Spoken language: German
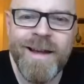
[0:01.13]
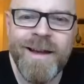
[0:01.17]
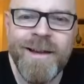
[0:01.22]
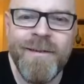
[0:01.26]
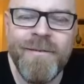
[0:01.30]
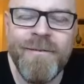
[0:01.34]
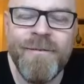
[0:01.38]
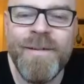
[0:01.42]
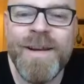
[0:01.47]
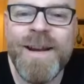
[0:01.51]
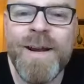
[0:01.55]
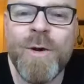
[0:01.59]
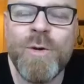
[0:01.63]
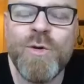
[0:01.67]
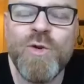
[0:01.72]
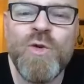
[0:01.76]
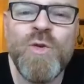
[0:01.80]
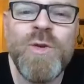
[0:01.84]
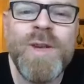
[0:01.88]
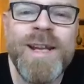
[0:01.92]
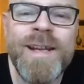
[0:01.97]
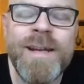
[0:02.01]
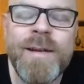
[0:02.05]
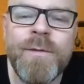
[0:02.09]
Wenn auch
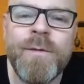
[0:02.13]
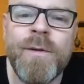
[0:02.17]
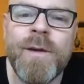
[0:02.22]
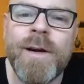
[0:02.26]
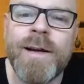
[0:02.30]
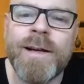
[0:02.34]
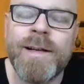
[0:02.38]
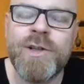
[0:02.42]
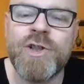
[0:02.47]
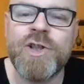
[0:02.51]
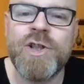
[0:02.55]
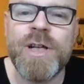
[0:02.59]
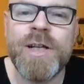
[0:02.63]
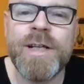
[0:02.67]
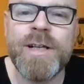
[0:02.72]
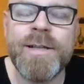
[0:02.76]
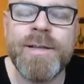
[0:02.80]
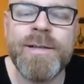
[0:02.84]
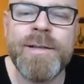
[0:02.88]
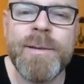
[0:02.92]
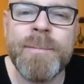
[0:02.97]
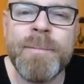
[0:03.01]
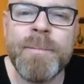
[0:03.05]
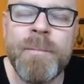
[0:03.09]
du dir die Frage
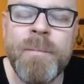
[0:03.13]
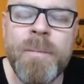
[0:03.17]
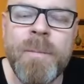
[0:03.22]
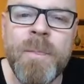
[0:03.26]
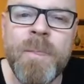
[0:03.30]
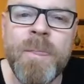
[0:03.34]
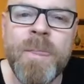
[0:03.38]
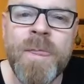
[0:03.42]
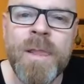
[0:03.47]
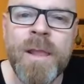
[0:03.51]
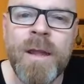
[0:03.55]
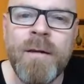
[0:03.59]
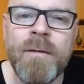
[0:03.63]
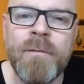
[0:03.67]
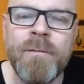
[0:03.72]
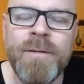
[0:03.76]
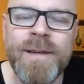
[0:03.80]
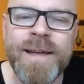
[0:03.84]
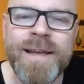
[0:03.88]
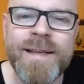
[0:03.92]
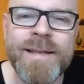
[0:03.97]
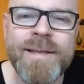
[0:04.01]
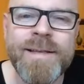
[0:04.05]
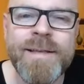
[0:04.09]
stellst,
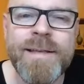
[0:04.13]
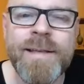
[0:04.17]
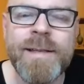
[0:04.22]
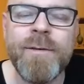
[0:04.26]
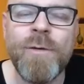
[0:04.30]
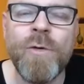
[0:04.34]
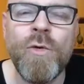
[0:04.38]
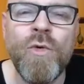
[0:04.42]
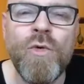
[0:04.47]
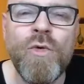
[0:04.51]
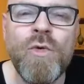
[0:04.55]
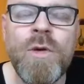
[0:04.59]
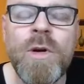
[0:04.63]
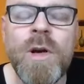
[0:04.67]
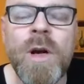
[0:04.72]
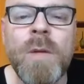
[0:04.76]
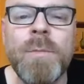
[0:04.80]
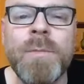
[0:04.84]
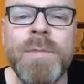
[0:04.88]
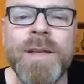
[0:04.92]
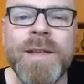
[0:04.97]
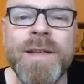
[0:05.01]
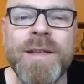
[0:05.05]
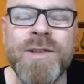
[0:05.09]
wäre es nicht
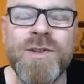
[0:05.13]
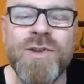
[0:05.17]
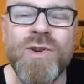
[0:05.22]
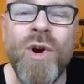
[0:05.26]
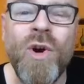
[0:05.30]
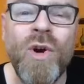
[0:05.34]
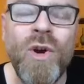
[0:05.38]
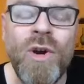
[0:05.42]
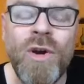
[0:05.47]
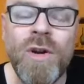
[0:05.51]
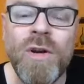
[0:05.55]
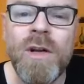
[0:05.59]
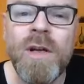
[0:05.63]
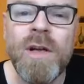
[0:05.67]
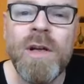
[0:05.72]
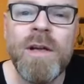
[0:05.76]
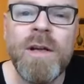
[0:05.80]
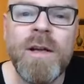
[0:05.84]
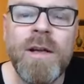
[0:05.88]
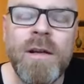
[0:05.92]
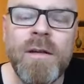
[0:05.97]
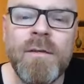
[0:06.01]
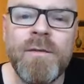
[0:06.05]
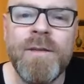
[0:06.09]
unglaublich toll,
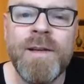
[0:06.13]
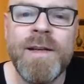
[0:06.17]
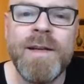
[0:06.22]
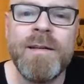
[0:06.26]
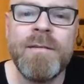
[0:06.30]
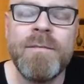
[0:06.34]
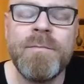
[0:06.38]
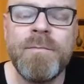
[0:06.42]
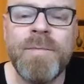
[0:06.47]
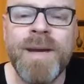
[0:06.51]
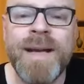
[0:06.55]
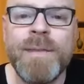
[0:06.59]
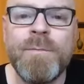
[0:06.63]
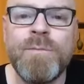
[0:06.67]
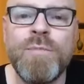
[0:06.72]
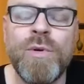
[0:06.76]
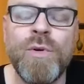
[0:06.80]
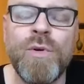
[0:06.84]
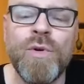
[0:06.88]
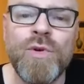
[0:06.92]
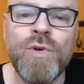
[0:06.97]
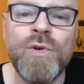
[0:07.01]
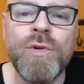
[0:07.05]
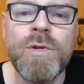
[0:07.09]
wenn mein
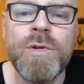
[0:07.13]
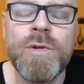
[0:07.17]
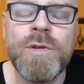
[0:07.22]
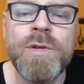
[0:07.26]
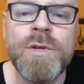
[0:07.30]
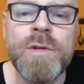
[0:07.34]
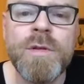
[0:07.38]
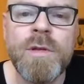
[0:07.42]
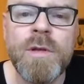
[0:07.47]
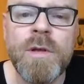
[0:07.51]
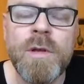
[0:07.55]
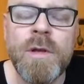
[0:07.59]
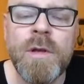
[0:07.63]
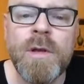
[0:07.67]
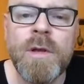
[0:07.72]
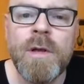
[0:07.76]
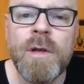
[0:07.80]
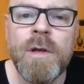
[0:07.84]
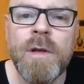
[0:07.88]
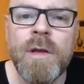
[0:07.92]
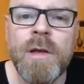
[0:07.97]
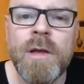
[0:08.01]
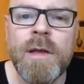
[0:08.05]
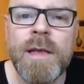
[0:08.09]
Produkt
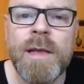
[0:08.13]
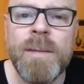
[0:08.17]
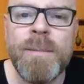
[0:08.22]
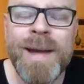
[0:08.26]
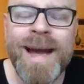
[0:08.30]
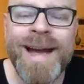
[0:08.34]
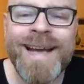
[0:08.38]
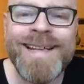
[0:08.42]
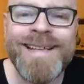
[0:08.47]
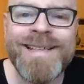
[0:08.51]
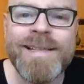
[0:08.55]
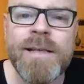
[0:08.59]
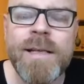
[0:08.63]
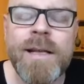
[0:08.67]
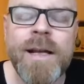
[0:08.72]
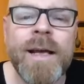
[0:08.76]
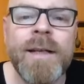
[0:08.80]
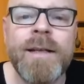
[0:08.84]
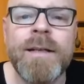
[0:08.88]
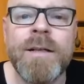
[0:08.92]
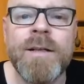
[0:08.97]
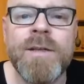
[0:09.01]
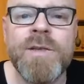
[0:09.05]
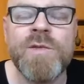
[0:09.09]
im
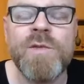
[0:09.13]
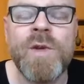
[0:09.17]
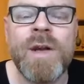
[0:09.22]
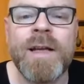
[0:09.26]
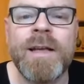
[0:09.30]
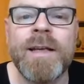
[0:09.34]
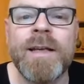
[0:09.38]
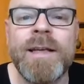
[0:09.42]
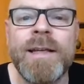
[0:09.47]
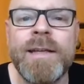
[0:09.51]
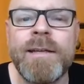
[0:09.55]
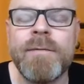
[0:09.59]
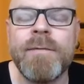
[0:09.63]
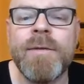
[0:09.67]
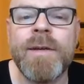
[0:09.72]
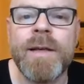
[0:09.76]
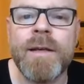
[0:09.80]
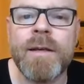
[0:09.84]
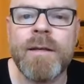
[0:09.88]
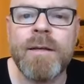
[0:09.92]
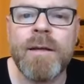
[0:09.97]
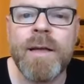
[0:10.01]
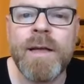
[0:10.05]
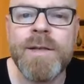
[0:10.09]
Einzelhandel zu kriegen
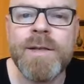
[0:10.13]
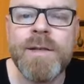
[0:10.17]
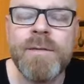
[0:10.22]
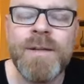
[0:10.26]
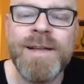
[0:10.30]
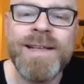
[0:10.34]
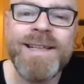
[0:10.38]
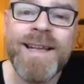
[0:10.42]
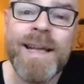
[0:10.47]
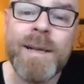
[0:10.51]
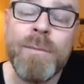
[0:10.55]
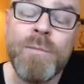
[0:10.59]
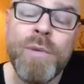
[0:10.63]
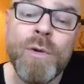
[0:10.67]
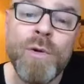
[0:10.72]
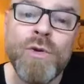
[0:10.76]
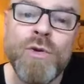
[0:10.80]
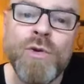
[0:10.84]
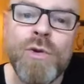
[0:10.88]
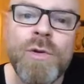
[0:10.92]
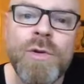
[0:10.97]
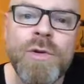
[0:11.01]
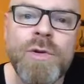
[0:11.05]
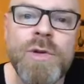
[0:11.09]
wäre. Also wenn dein
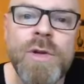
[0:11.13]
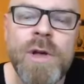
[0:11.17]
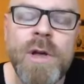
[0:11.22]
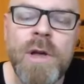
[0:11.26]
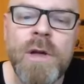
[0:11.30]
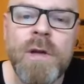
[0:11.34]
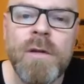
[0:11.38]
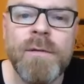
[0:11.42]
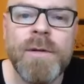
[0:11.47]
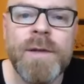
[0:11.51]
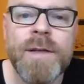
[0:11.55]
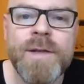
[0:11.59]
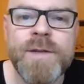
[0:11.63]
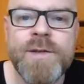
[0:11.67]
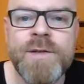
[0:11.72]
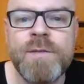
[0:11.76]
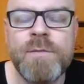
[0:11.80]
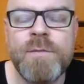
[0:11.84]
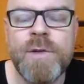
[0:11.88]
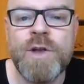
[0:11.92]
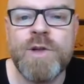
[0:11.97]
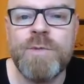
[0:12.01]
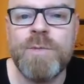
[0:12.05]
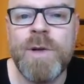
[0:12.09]
Produkt, wenn es zum
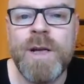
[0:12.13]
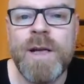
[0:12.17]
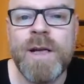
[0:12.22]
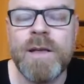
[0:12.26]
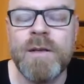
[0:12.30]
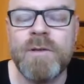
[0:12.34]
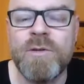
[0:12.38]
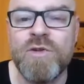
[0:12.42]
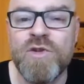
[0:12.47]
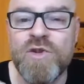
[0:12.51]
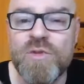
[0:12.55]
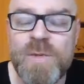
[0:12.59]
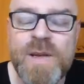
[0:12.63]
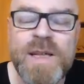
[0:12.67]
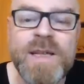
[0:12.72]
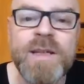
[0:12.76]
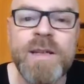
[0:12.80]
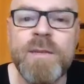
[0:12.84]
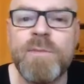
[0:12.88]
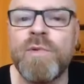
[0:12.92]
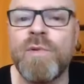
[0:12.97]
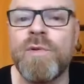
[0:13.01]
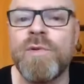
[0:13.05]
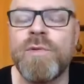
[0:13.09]
Beispiel ein
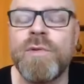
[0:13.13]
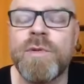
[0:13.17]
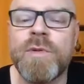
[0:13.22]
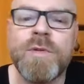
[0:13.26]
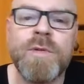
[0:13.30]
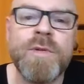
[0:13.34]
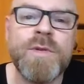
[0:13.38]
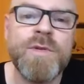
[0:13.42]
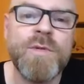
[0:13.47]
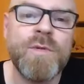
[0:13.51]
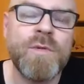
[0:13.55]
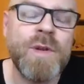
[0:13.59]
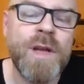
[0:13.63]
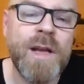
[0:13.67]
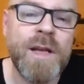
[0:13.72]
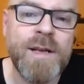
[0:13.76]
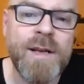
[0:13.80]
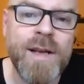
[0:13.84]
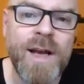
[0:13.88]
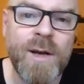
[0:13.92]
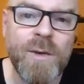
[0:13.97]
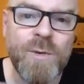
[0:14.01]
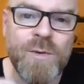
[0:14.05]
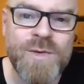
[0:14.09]
Kosmetikprodukt ist oder ein
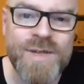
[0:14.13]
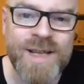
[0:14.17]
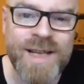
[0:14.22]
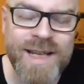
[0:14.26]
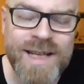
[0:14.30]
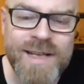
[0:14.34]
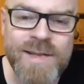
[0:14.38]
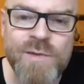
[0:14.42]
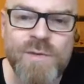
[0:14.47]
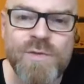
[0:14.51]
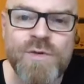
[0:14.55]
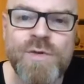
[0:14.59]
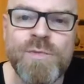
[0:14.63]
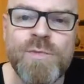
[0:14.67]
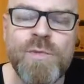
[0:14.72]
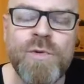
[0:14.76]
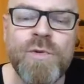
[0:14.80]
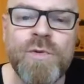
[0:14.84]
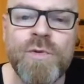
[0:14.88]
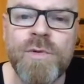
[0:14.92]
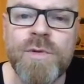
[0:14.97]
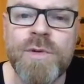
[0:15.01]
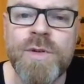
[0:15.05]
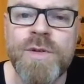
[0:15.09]

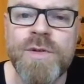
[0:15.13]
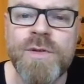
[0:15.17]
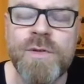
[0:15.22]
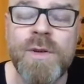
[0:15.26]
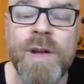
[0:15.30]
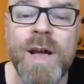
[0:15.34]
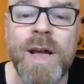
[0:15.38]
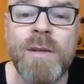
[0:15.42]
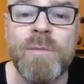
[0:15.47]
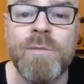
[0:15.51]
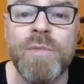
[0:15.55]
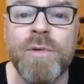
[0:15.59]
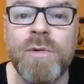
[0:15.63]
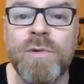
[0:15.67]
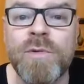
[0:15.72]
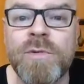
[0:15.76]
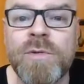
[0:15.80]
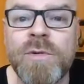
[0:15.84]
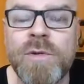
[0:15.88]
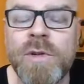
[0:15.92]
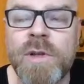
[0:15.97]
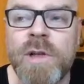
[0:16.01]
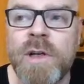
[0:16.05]
Nahrungsergänzungsprodukt ist oder ein Produkt,